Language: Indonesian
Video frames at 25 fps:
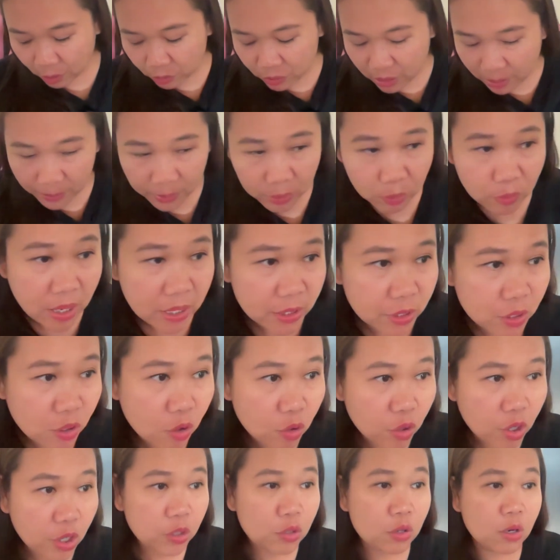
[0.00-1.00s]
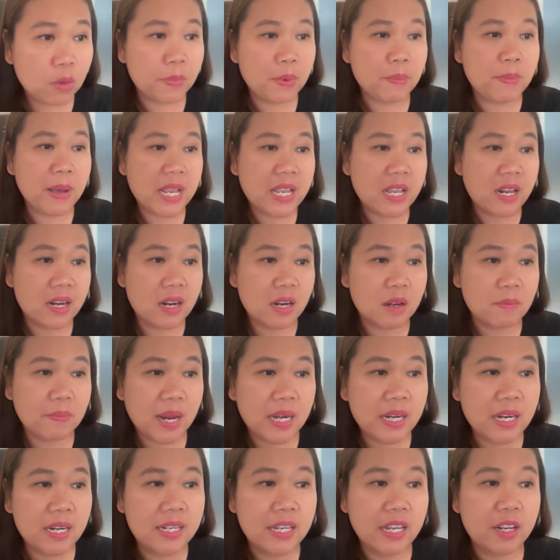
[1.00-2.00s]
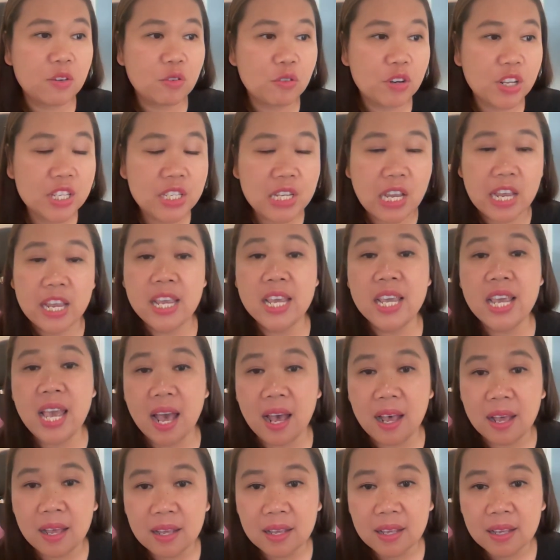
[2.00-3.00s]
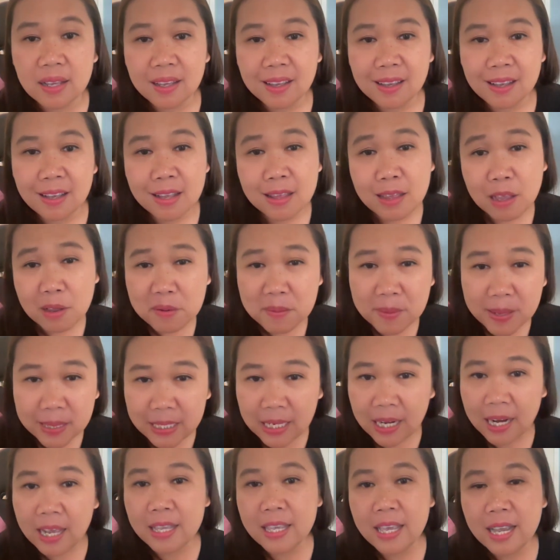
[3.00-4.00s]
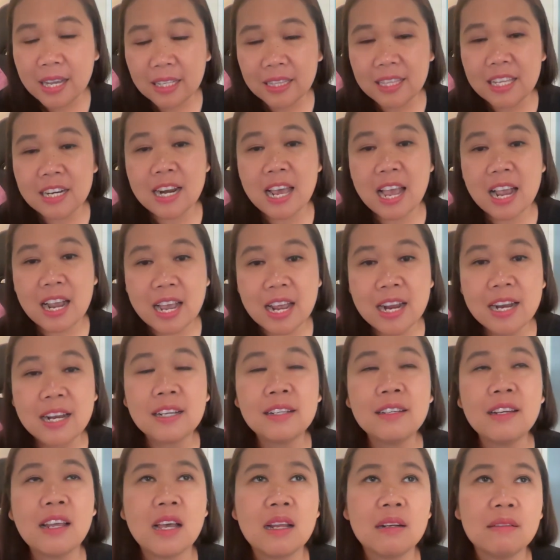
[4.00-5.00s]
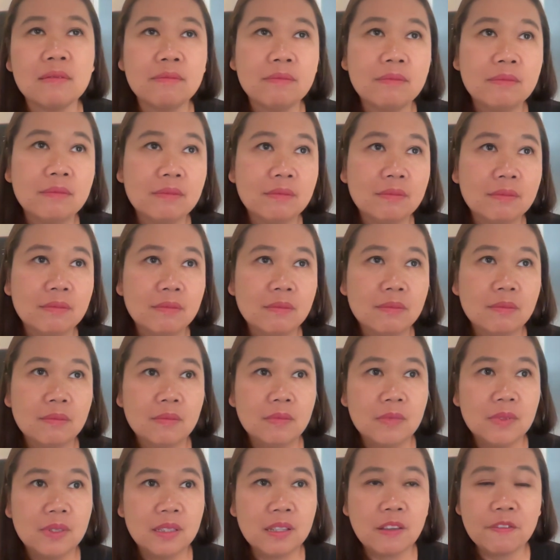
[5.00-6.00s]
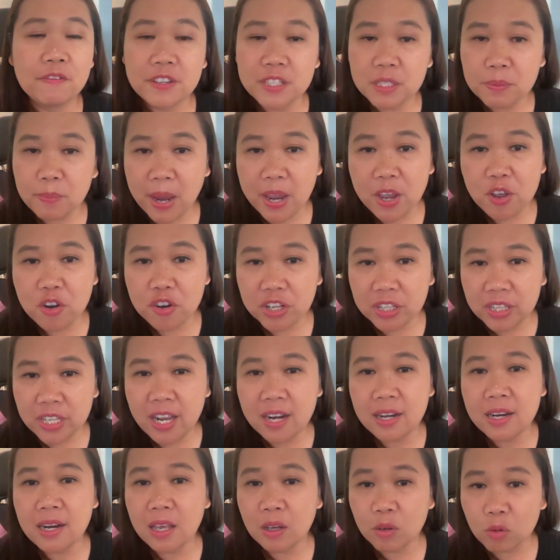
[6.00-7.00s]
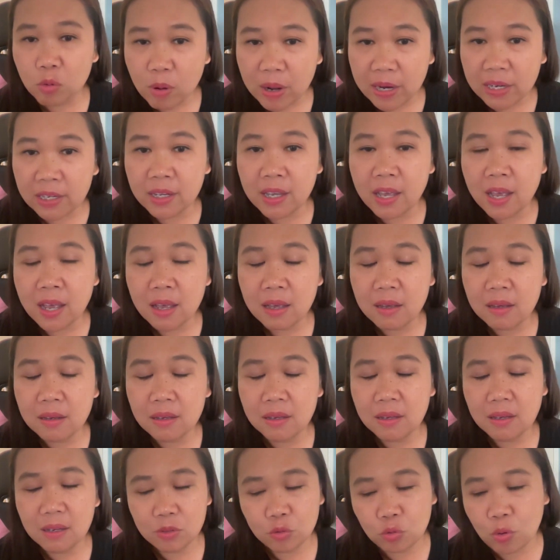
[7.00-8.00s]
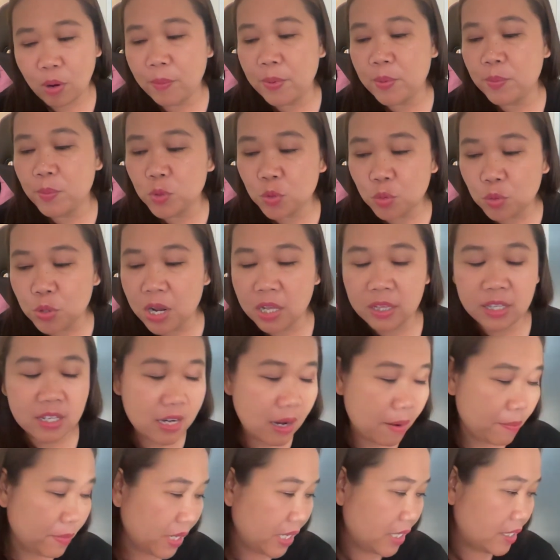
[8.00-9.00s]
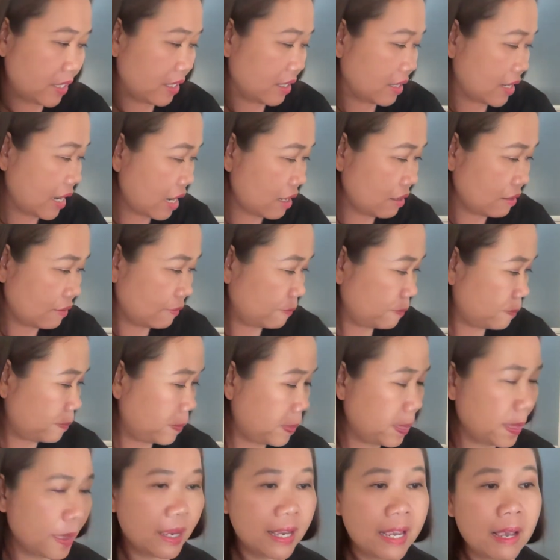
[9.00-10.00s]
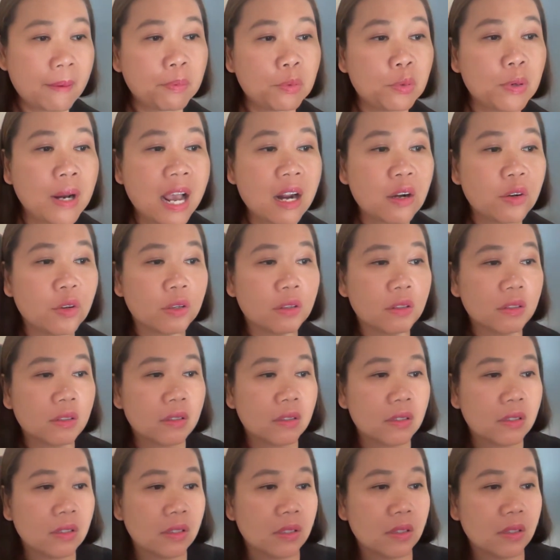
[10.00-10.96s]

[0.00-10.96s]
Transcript: kalau dapat uang di Hongkong itu lebih banyak daripada di Indonesia. Iya. Tapi masalahnya ketenangan dan the first priority adalah keluarga. Suamimu sudah tidak mengizinkan, ya pulang dong.